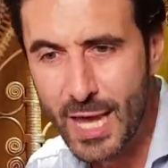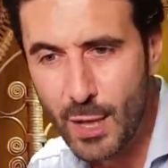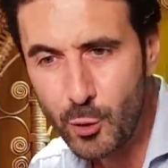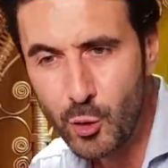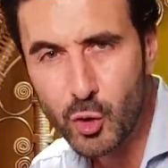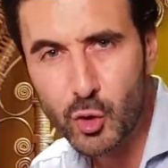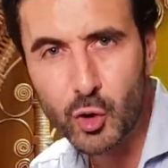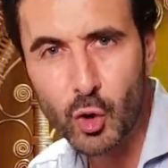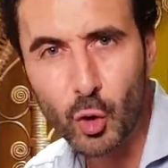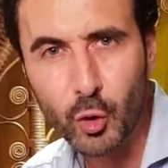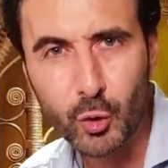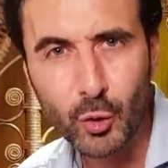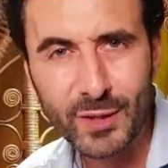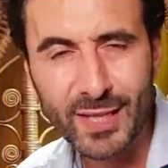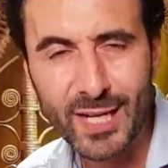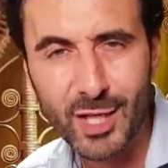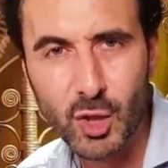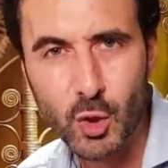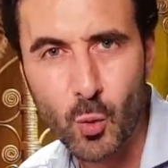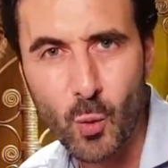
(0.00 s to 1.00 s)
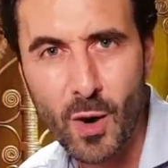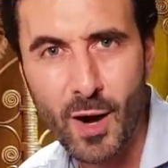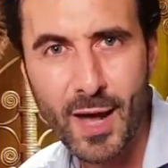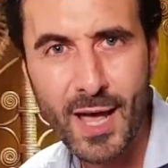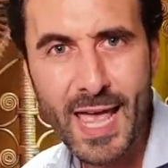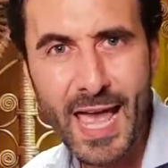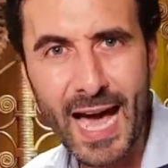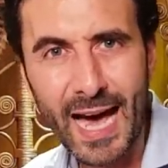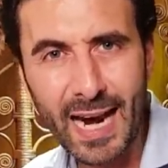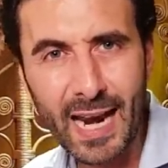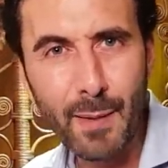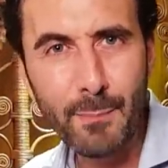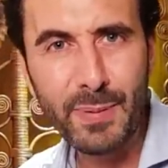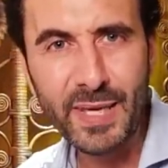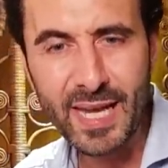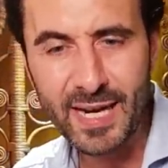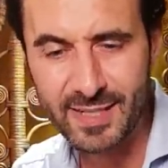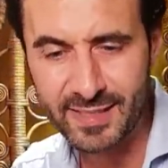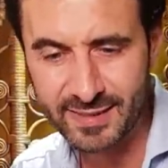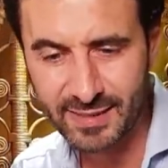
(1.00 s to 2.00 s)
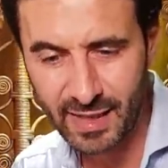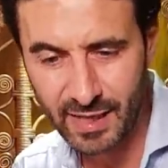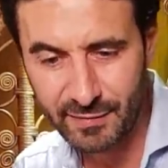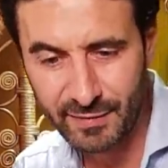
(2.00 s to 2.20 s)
une sorte d'adjoint à la Bielsa.